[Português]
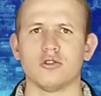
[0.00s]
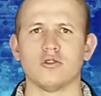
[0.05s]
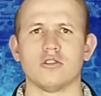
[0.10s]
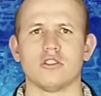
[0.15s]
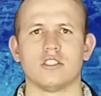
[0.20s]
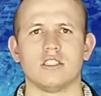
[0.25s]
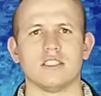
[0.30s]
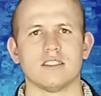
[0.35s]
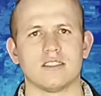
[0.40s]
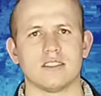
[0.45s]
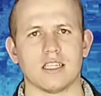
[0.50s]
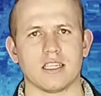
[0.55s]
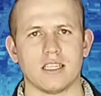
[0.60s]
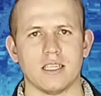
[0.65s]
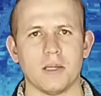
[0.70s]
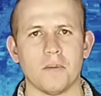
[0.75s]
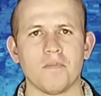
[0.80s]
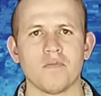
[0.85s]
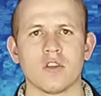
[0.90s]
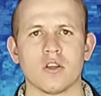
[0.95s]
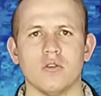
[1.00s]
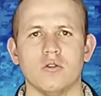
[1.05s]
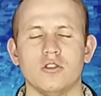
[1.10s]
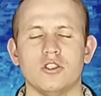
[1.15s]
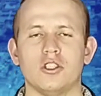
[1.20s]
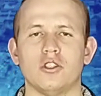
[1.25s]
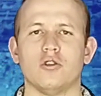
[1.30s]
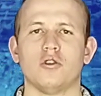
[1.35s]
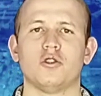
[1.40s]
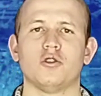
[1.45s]
notícia aqui, o
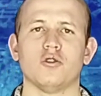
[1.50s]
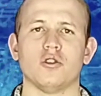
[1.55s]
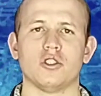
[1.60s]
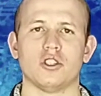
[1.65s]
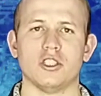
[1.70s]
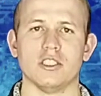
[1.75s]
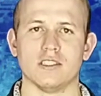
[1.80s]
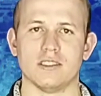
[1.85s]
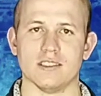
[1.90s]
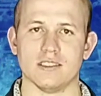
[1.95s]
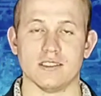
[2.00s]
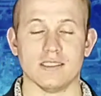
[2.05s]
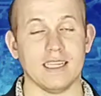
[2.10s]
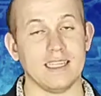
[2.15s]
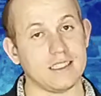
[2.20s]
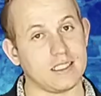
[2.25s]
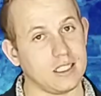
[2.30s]
giro de notícias, né?